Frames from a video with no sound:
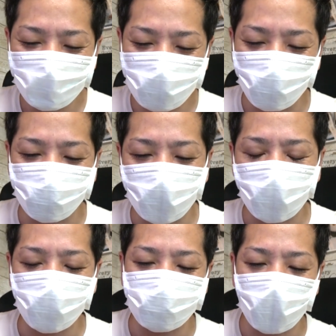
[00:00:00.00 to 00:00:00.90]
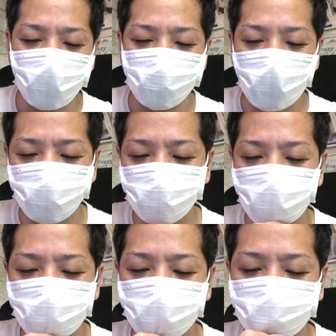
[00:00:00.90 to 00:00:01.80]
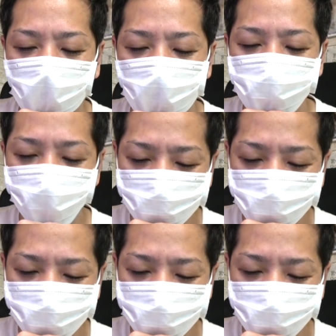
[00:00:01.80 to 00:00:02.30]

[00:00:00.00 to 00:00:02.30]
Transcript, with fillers: さあこちらね、ジャイバルーンデッキですね。